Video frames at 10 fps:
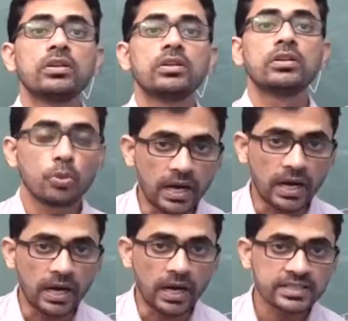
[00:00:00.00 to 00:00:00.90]
जो
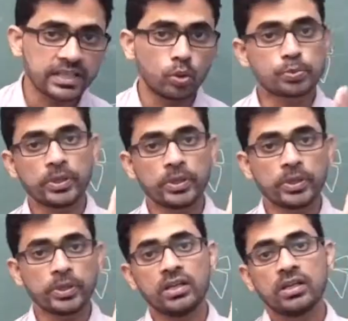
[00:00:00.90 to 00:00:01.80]
प्लांट्स हैं उस
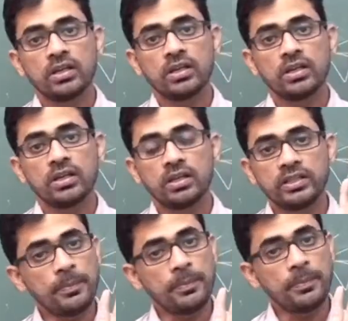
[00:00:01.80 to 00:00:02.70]
पर
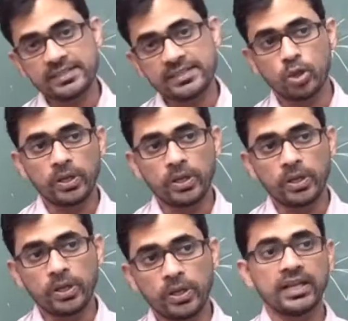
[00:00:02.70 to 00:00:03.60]
ये पैरासाइट के रूप में
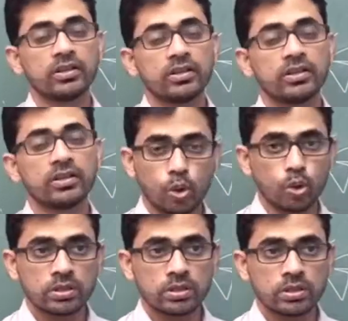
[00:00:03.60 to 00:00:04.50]
रहता है तो
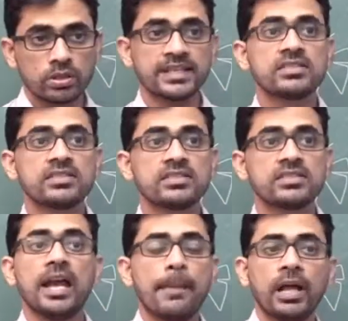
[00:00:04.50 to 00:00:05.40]
सचेज
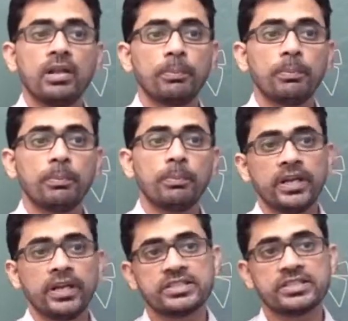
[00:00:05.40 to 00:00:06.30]
एप्पल
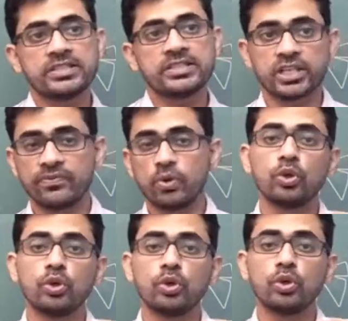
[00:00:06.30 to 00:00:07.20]
बेर सिट्रस
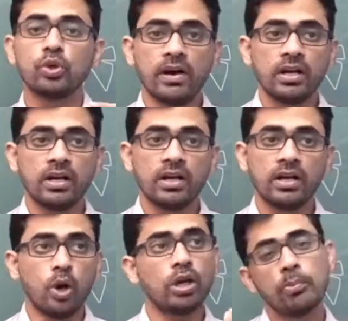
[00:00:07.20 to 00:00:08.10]
फ्रूट गुआवा
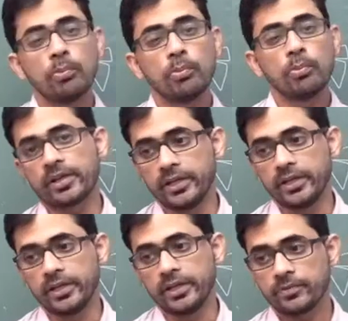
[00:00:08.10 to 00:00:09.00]
और
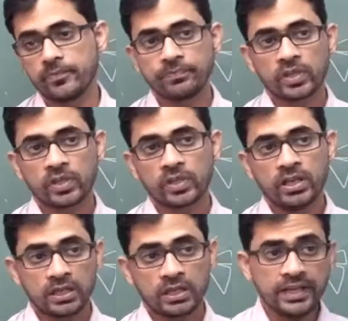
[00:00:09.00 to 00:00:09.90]
पोमेग्रेनेट
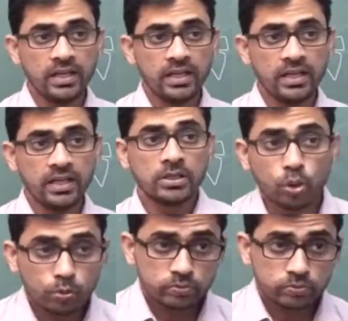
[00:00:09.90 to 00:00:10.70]
क्लियर है तो